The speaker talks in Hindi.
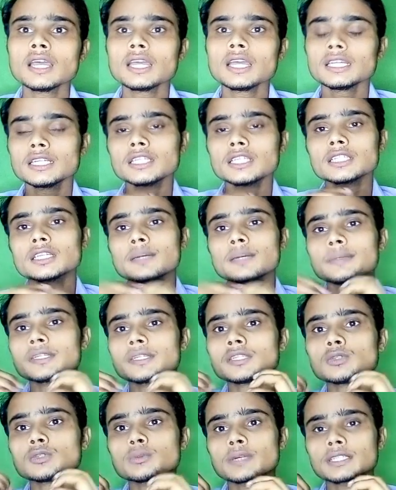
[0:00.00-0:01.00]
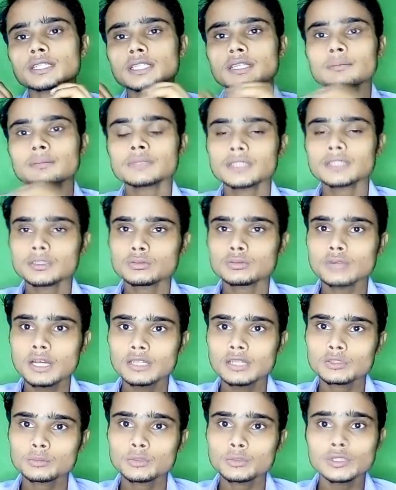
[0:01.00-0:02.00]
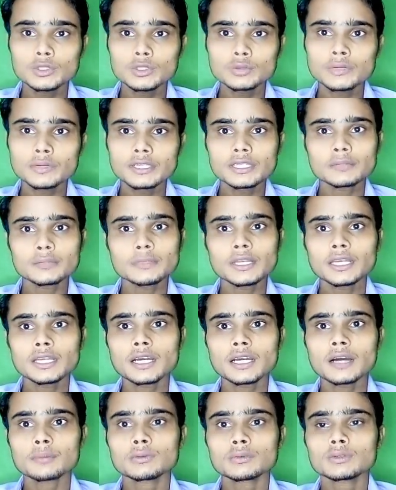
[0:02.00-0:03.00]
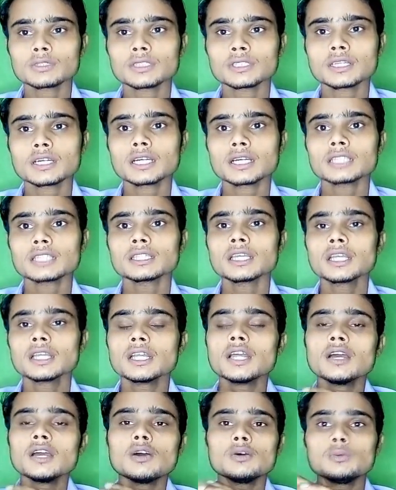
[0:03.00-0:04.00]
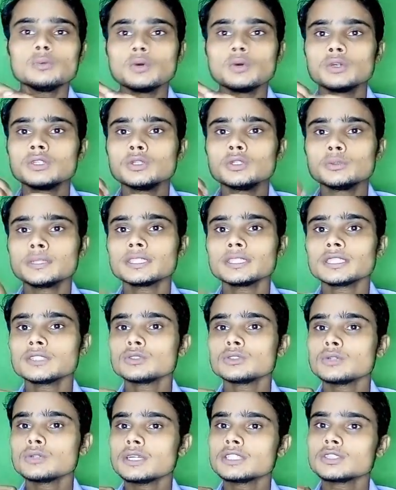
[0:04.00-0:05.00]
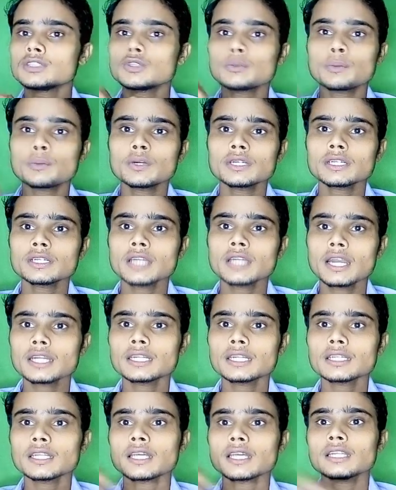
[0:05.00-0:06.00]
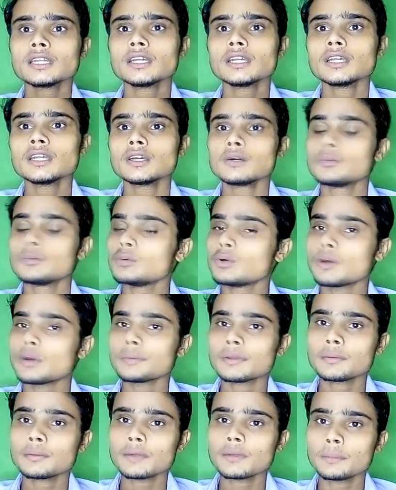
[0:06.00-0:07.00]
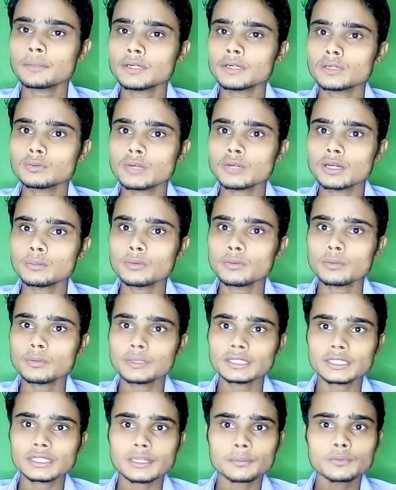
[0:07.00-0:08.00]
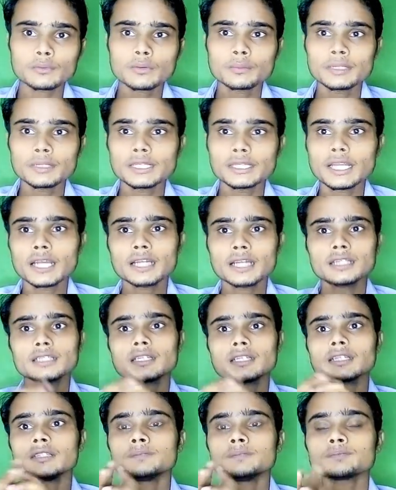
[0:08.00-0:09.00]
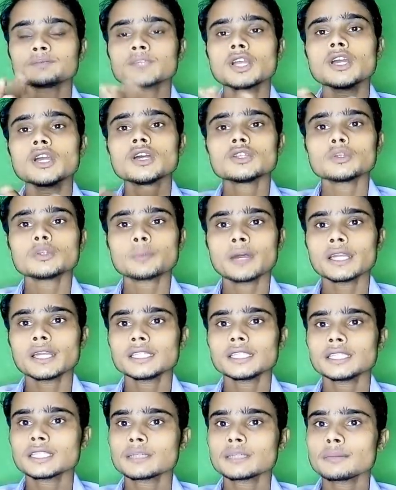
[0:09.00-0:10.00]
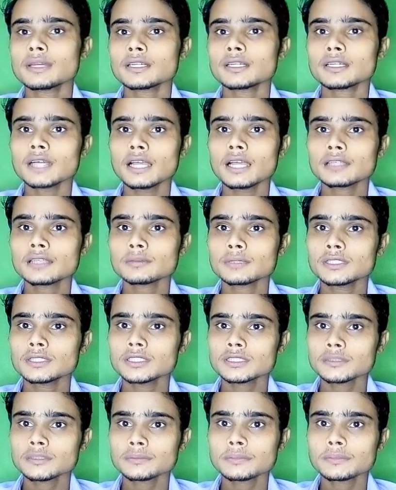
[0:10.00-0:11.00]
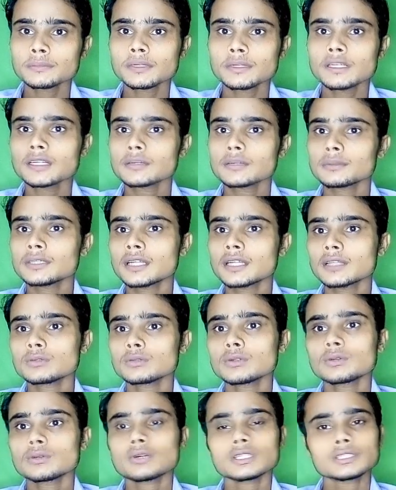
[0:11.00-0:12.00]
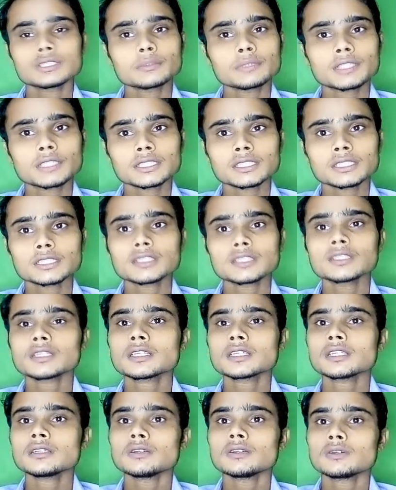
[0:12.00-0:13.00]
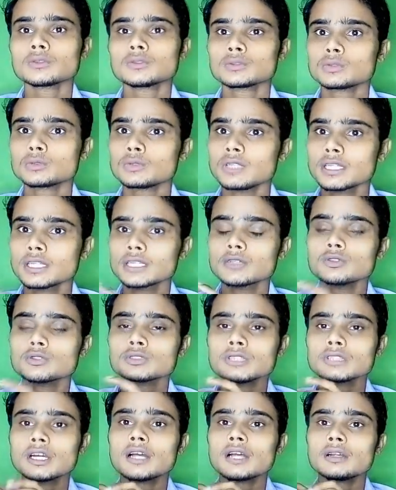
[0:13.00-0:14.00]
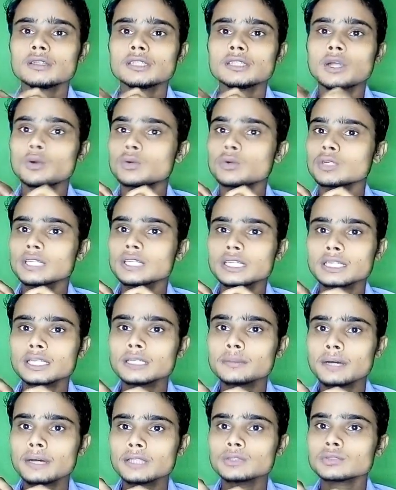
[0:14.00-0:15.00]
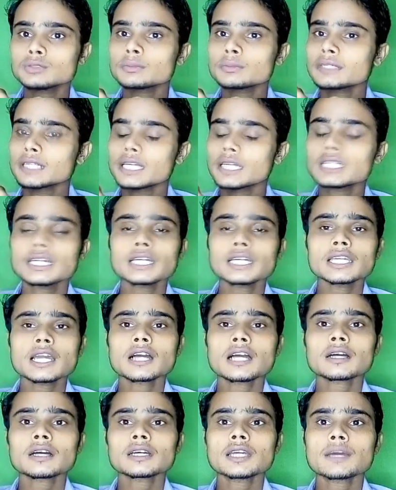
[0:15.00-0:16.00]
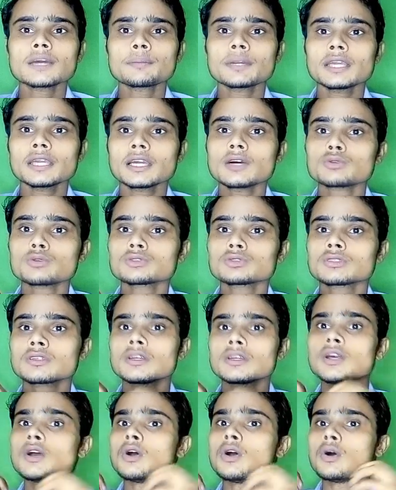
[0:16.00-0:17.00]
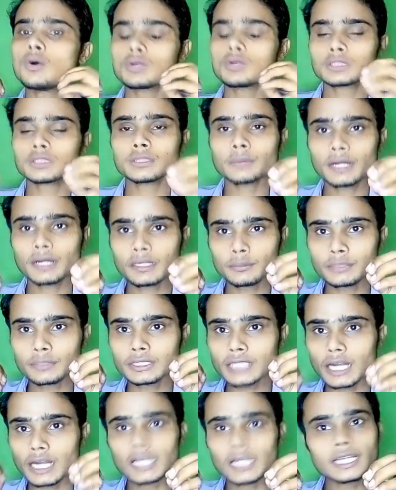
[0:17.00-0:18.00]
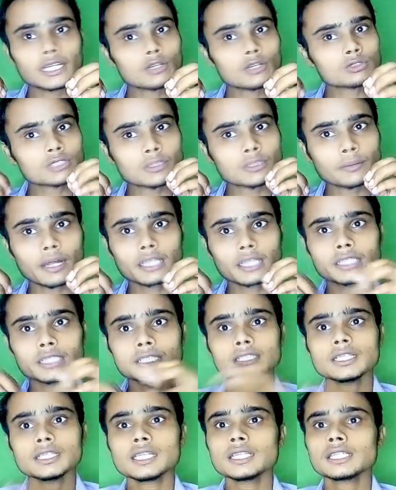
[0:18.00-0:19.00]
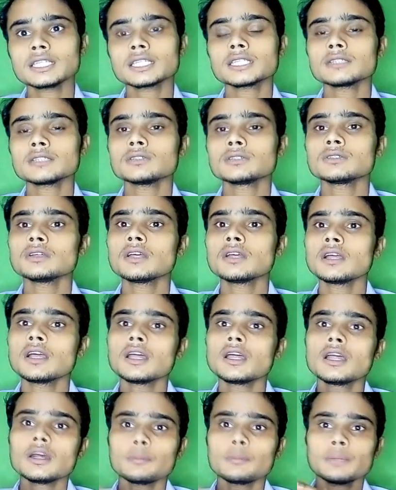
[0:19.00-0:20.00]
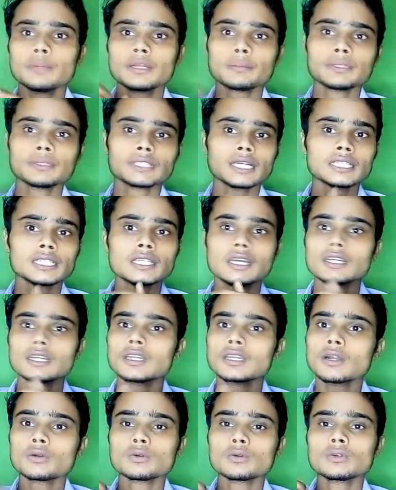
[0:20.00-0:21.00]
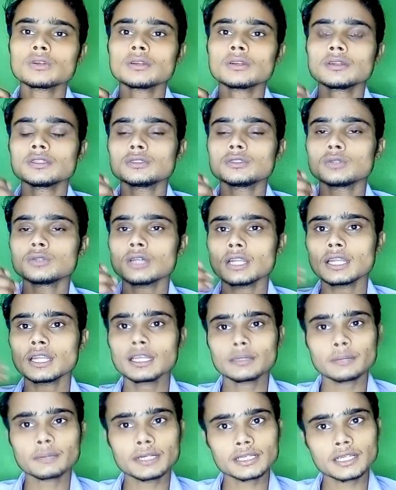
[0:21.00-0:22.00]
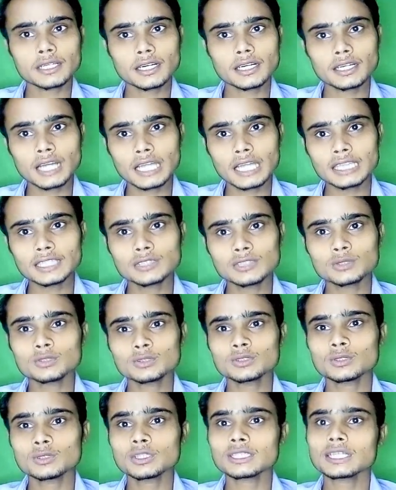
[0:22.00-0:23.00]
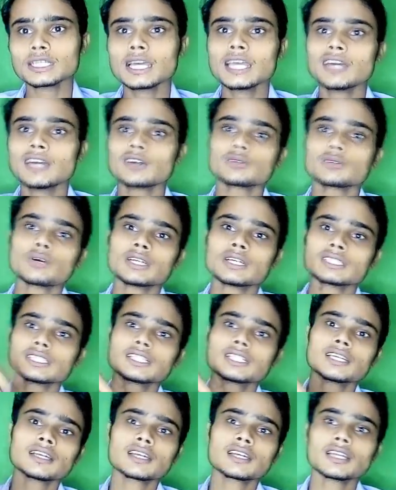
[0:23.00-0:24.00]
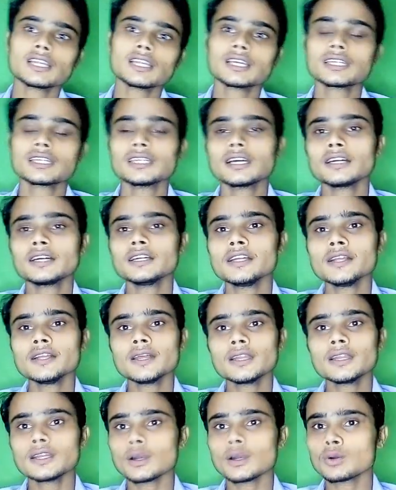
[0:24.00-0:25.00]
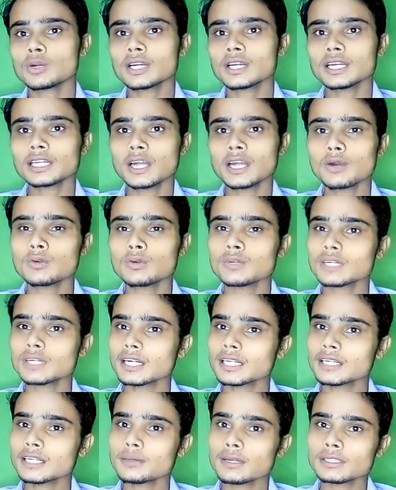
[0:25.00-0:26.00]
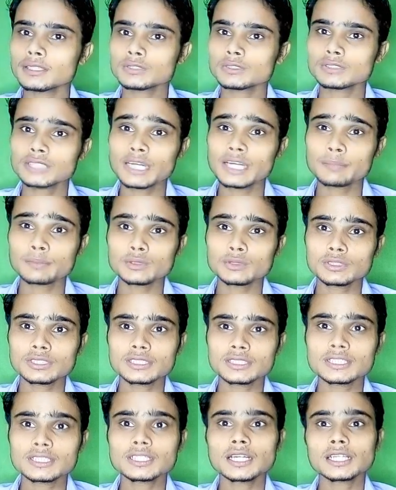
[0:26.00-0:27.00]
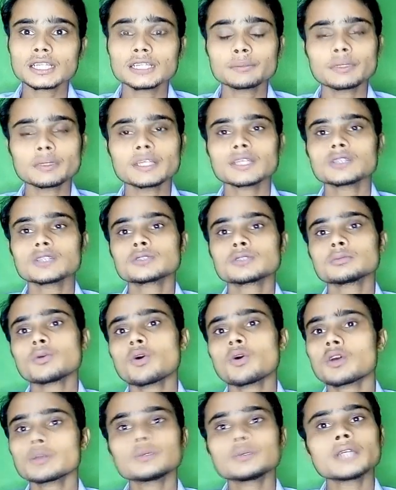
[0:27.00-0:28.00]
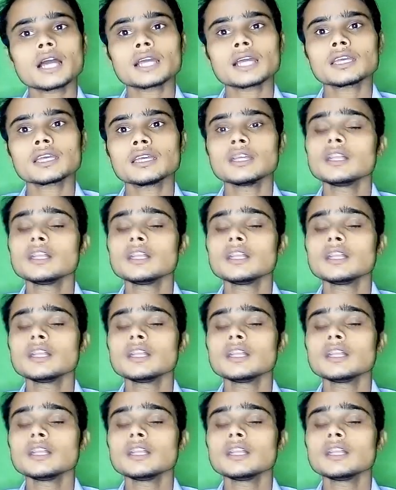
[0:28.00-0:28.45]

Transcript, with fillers: ये देखिए अभी न्यू वर्जन अपडेट हुआ है तो वो न्यू वर्जन मिलेगा आपको ठीक है गाइस वो न्यू वर्जन जो है जीरो पॉइंट नाइनटीन है वो अभी अभी अपडेट हुआ है वो वर्जन आपको मिल जाएगा ठीक है फाइनली देखिए मैं गाइज मैं डिस्क्रिप्शन में लिंक भी डाल दूँगा वहाँ से भी कर सकते हैं देखिए तो लेकिन उसका डाउनलोड करने के बाद उसमें करना क्या क्या पड़ेगा उस उसके बारे में भी जान लेना उसके बाद ही ये नहीं कि मैंने बता दिया कि डाउनलोड जो है लिंक मैंने डाल दिए तो तुरंत गए और वहाँ से क्लिक किया डाउनलोड चाहिए डाउनलोड करने के बाद क्या प्रोसेसिंग करनी पड़ेगी इसमें और भी आगे